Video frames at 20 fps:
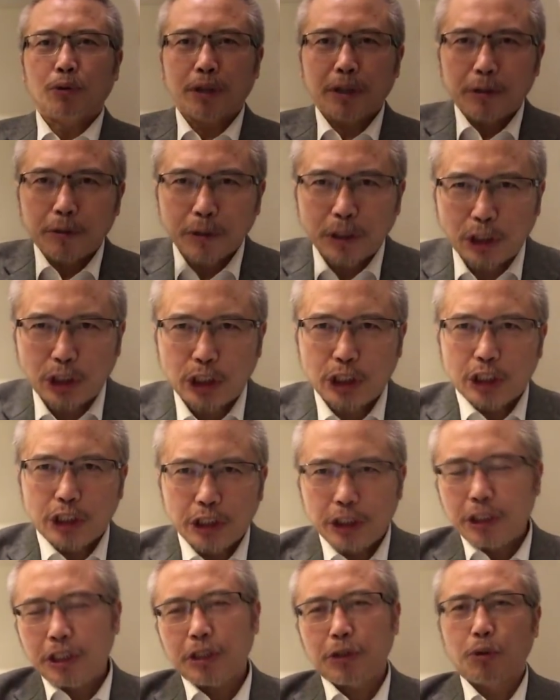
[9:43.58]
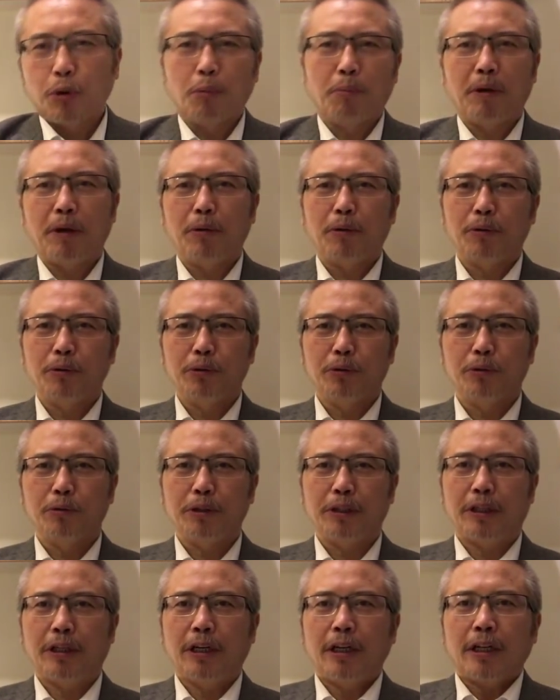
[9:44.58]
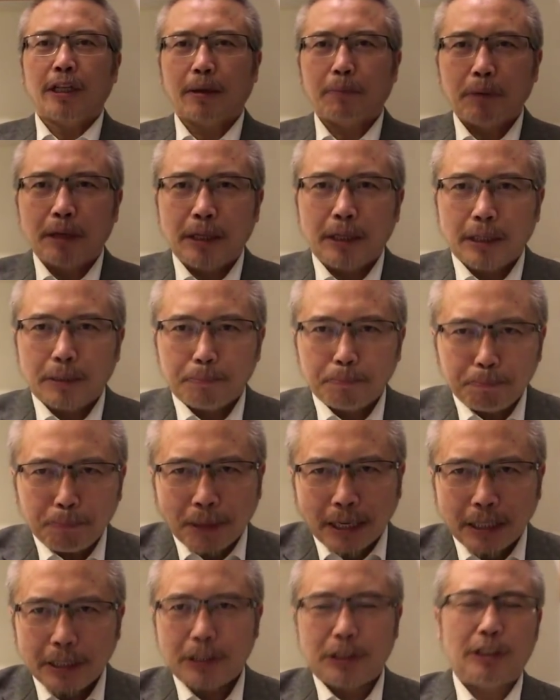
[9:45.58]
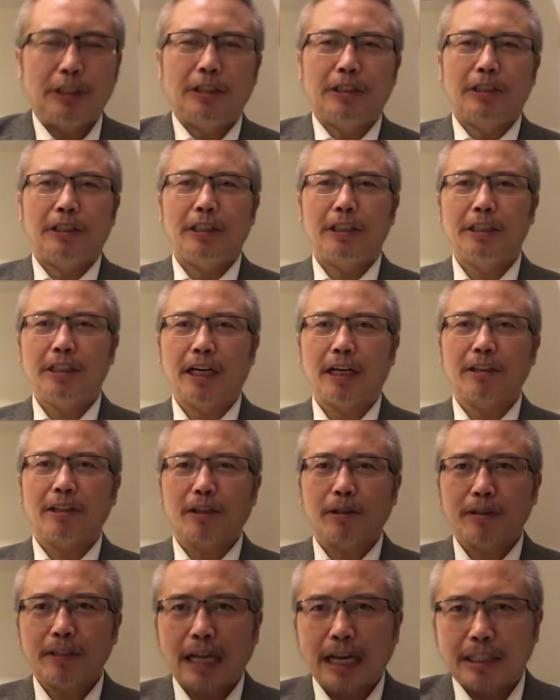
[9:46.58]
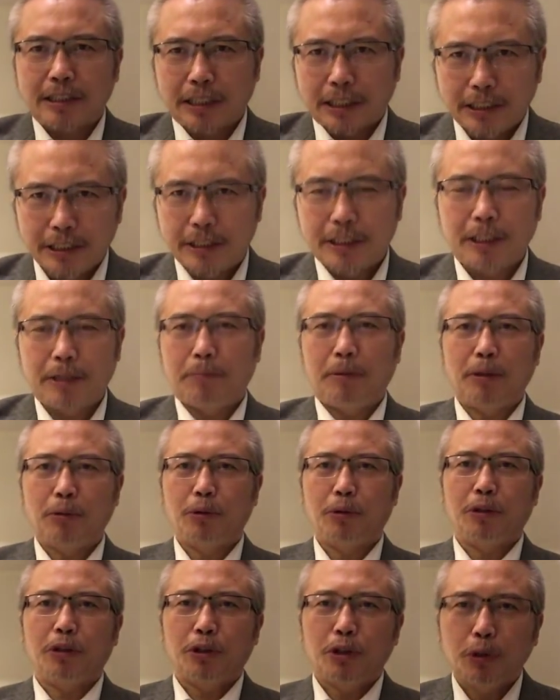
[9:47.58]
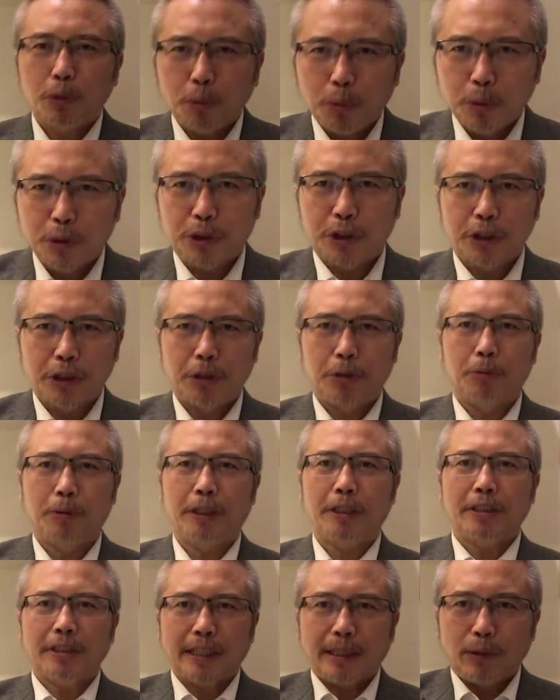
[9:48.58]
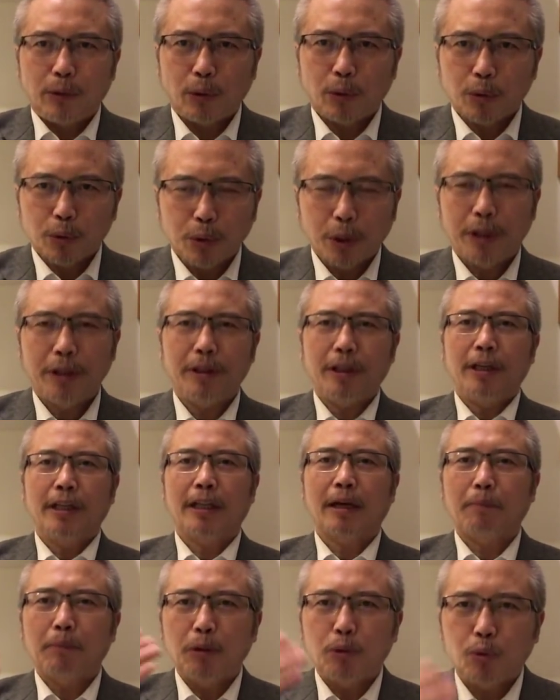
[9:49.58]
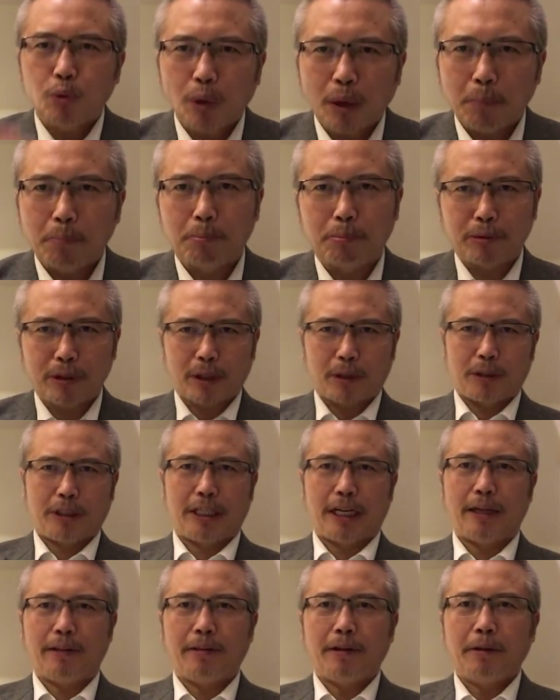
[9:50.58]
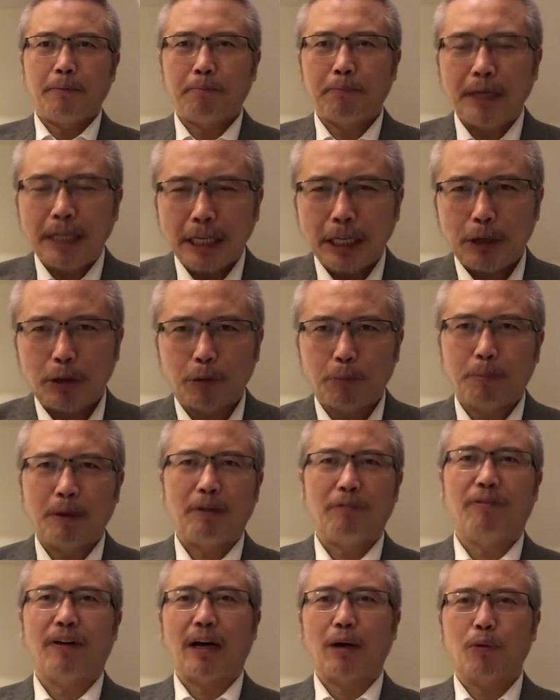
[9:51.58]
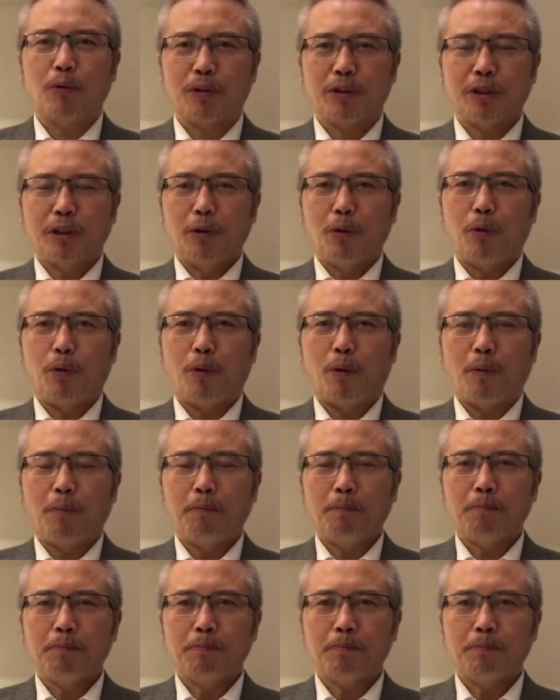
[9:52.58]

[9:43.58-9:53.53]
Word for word: 所以有几亿农民工兄弟他们背井离乡到大城市里面去，就是因为在农村他们赚不到钱，没有办法过生活。